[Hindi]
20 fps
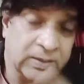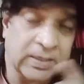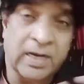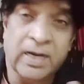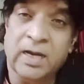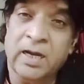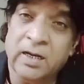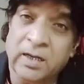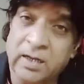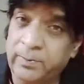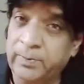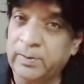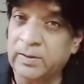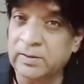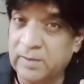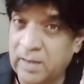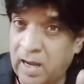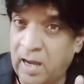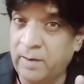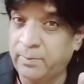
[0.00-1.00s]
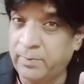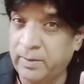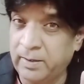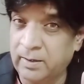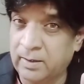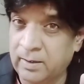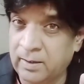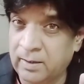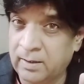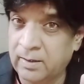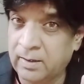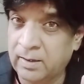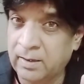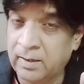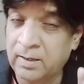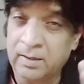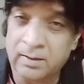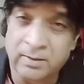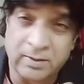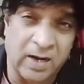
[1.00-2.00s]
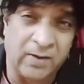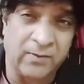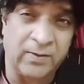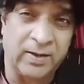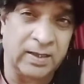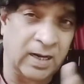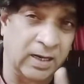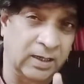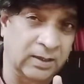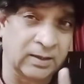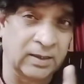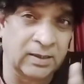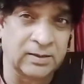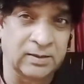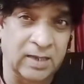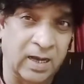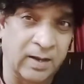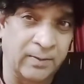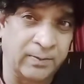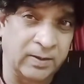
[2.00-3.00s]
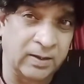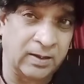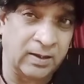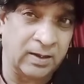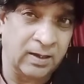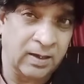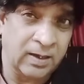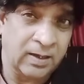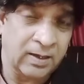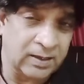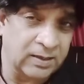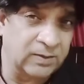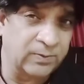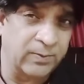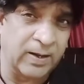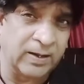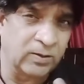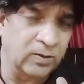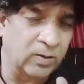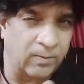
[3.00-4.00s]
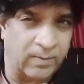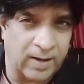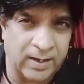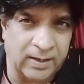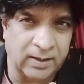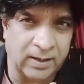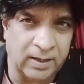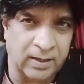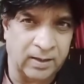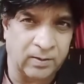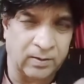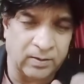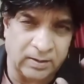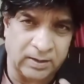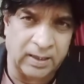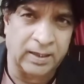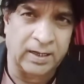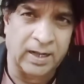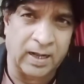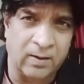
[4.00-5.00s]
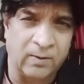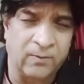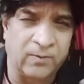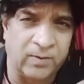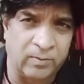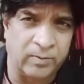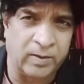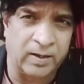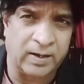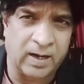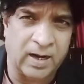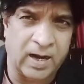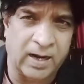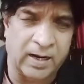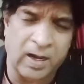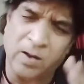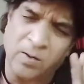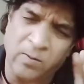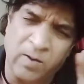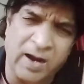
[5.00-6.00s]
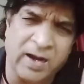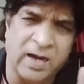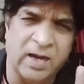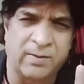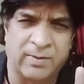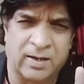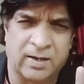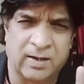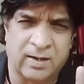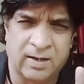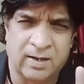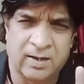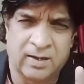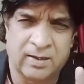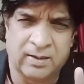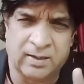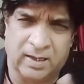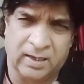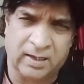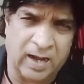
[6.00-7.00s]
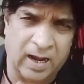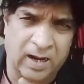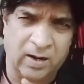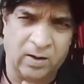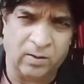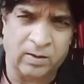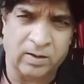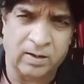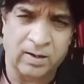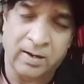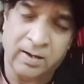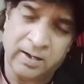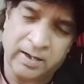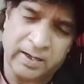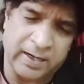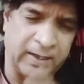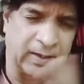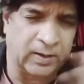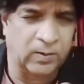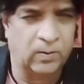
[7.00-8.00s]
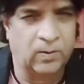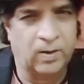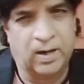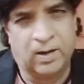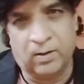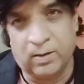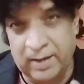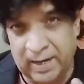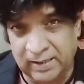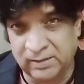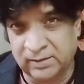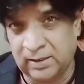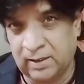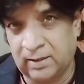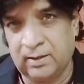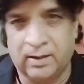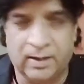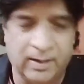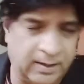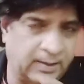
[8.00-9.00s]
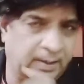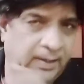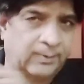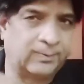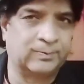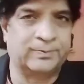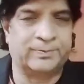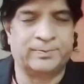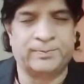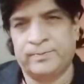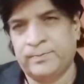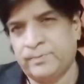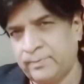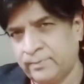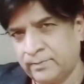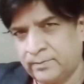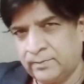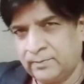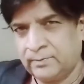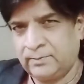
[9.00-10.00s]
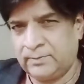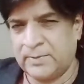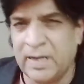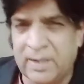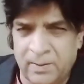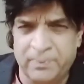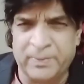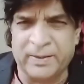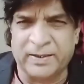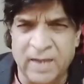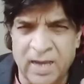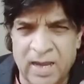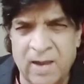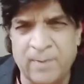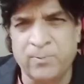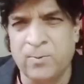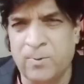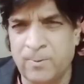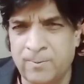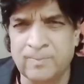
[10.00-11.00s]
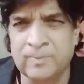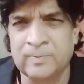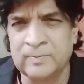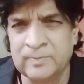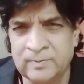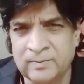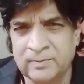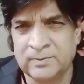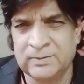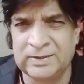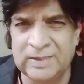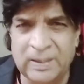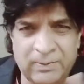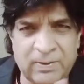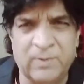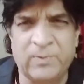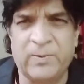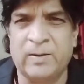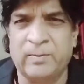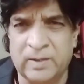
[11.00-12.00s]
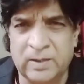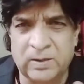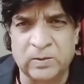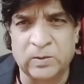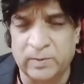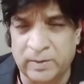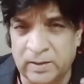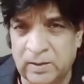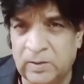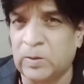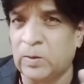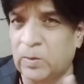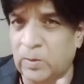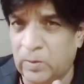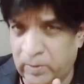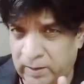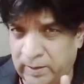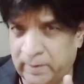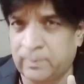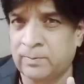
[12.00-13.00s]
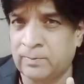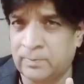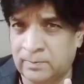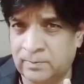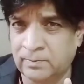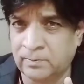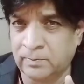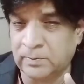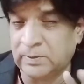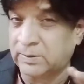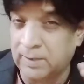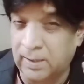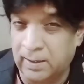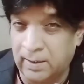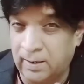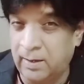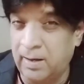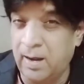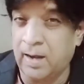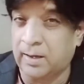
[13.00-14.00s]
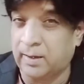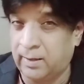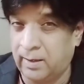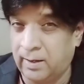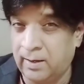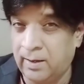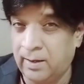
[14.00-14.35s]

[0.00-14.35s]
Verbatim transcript: शेखर कपूर साहब भी जावेद अख्तर साहब की इस बात को मान गए और ये डायलॉग फिल्म में रखा गया और वाकई में ये डायलॉग हिट हुआ और आज तक हिट है लेकिन पता है आपको जब ये फिल्म की शूटिंग शुरू हुई मिस्टर इंडिया की